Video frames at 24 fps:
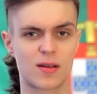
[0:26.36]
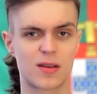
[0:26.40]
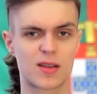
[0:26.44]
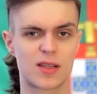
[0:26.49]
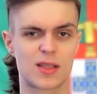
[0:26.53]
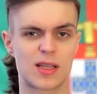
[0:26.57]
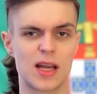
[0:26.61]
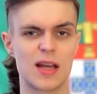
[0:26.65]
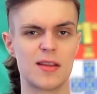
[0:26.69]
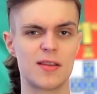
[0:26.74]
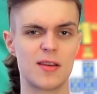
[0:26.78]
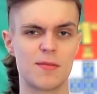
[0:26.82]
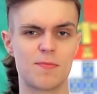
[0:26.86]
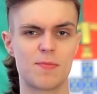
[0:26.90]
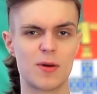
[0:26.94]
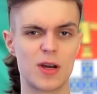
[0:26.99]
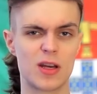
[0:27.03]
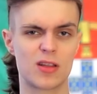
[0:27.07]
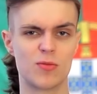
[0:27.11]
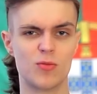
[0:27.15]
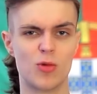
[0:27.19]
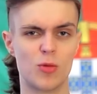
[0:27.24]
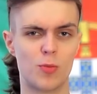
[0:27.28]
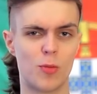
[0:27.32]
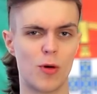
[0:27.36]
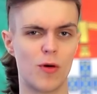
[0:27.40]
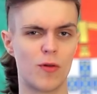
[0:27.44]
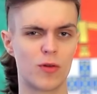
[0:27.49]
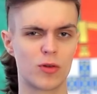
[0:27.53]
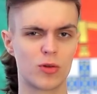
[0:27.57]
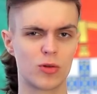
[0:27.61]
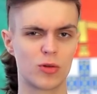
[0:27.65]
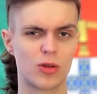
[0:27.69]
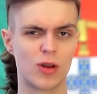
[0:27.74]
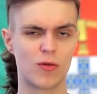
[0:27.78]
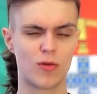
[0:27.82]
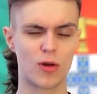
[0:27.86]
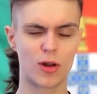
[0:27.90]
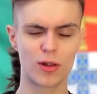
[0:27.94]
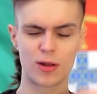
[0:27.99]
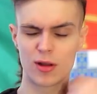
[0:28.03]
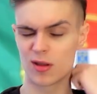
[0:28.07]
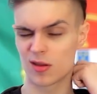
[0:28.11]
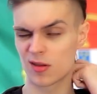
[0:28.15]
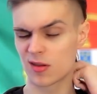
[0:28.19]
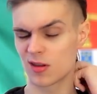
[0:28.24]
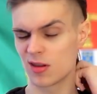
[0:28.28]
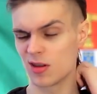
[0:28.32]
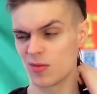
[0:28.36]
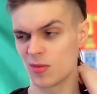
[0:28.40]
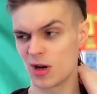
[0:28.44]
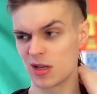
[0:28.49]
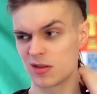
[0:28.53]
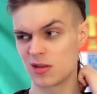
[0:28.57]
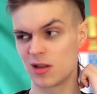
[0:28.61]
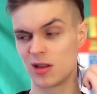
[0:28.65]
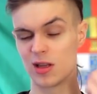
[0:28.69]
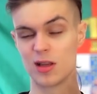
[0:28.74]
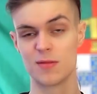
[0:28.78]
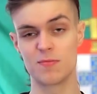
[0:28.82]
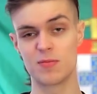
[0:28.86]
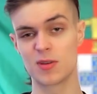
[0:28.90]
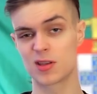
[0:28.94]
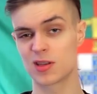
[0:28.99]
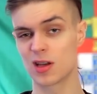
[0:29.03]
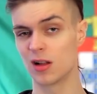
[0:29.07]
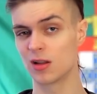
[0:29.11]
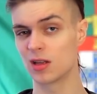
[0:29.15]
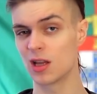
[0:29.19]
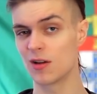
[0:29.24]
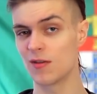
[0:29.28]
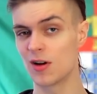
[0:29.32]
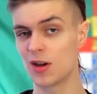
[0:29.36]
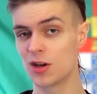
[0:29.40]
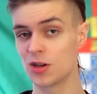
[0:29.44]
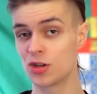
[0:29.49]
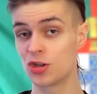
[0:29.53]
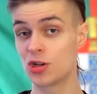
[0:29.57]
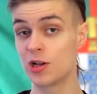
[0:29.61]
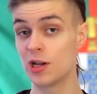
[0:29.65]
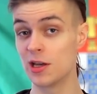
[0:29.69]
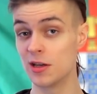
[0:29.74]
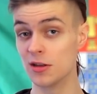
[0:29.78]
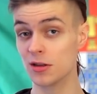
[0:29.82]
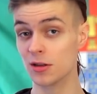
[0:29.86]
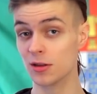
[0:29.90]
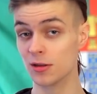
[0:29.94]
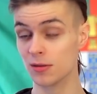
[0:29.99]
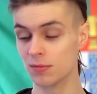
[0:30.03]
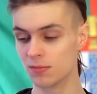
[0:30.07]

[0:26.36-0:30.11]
Кстати, по этому поводу довольно занимательно писал товарищ Ленин –